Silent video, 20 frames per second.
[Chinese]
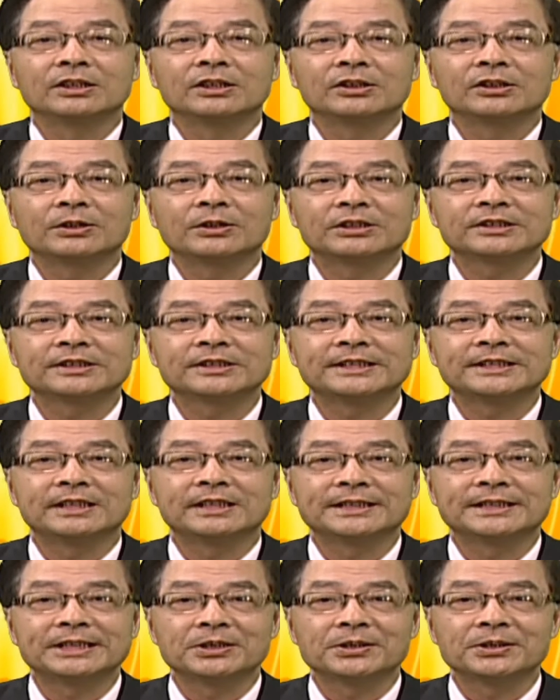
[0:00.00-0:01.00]
对自己的
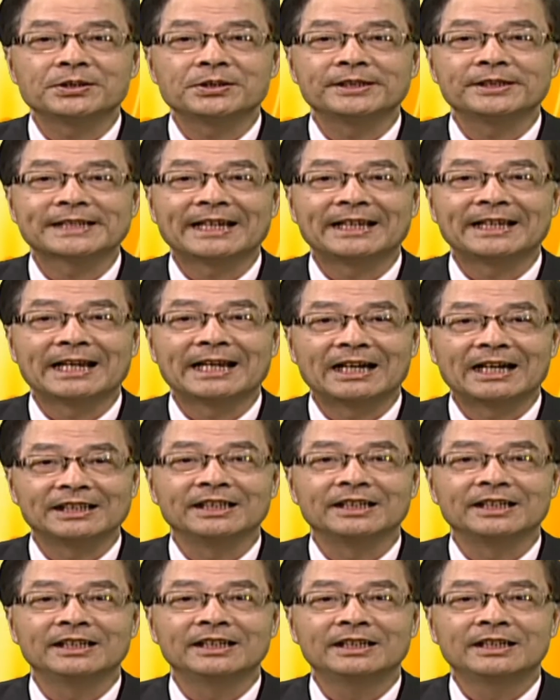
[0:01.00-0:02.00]
兴趣在哪
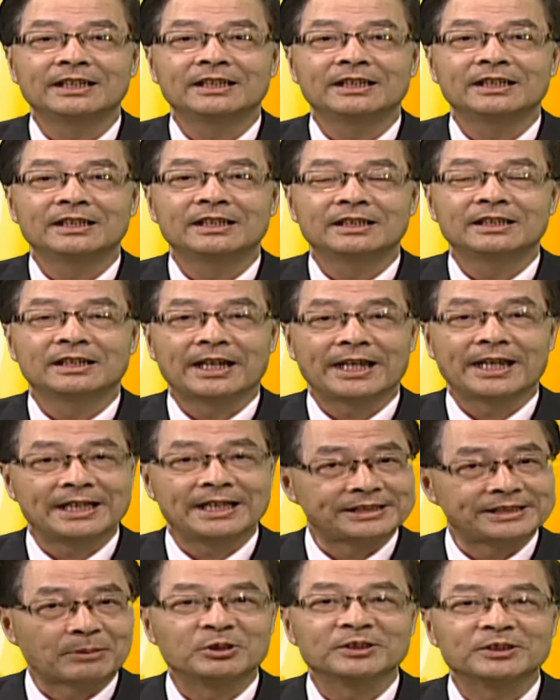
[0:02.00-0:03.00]
里，也
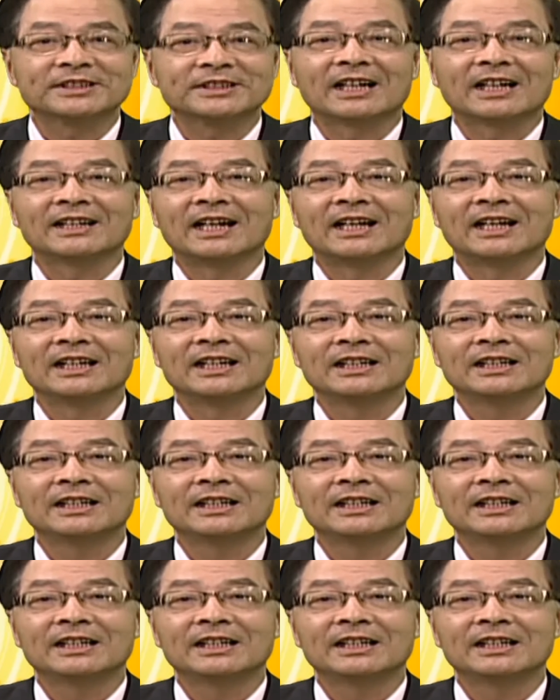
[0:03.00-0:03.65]
讲不上来。